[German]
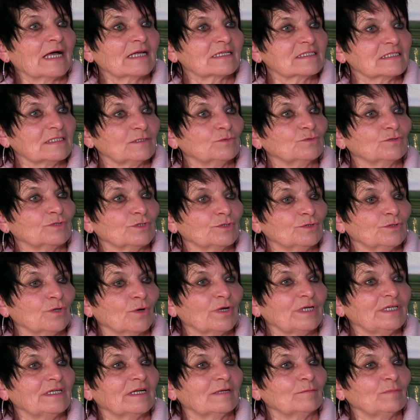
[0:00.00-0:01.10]

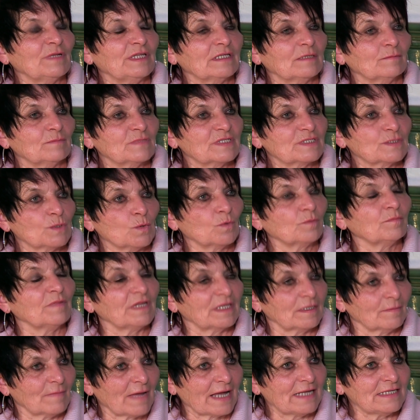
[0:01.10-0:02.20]
1809 dann mit dem Sohn,
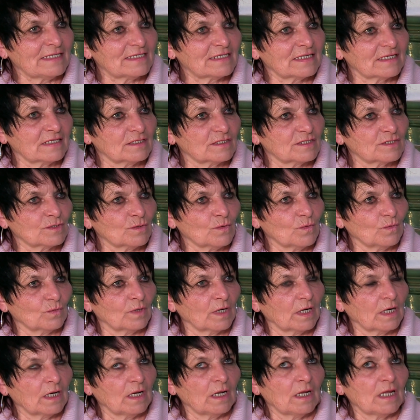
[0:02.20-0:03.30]
mit dem einzigen
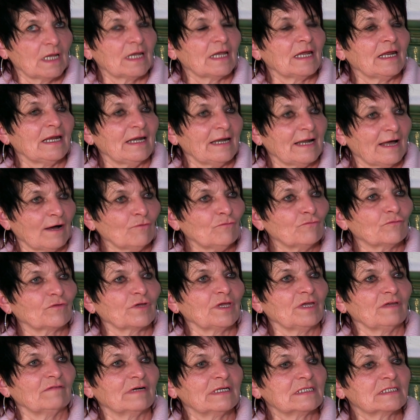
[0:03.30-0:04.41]
Sohn
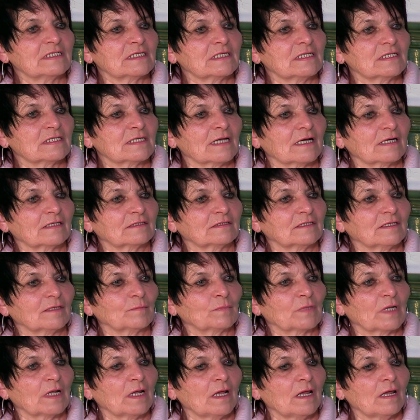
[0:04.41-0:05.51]
hinaufging, weil sie gesagt
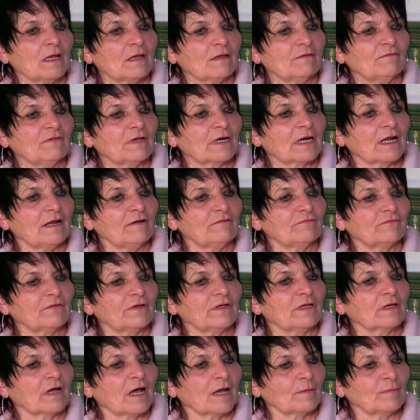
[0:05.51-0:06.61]
hat, wir helfen,
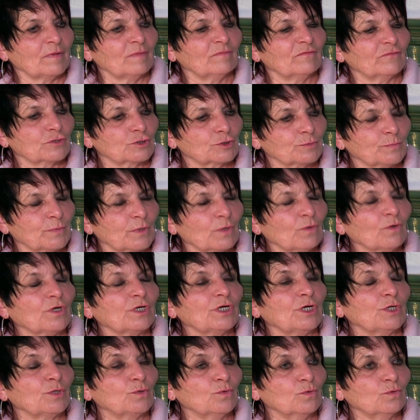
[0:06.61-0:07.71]
ich habe ihm
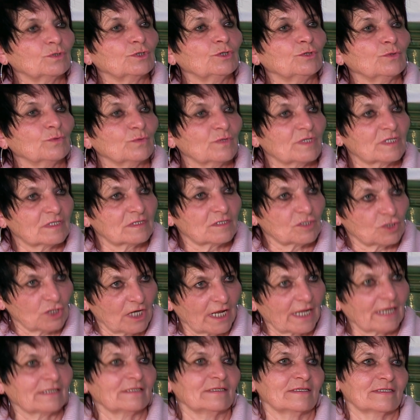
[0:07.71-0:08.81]
versprochen, in guten und
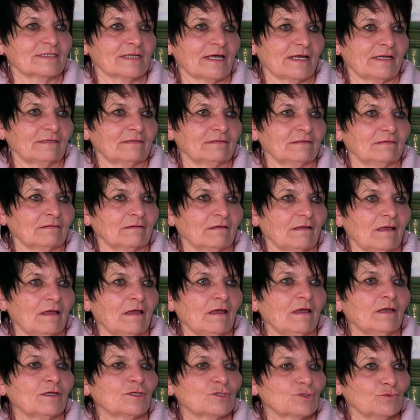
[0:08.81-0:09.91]
schlechten Zeiten
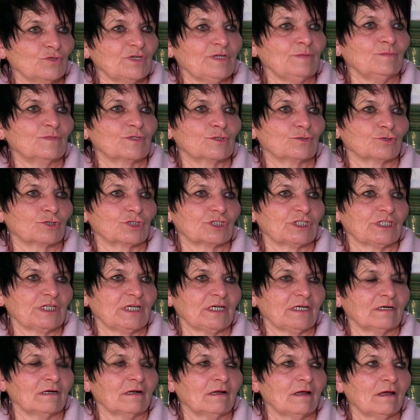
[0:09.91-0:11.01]
zu ihm zu
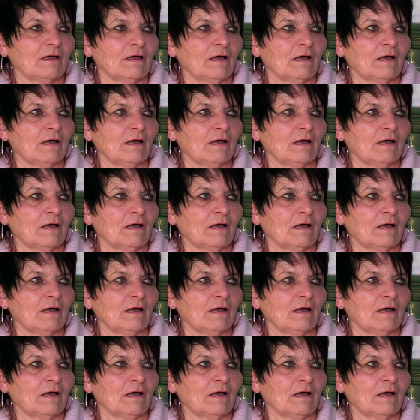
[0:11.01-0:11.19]
stehen.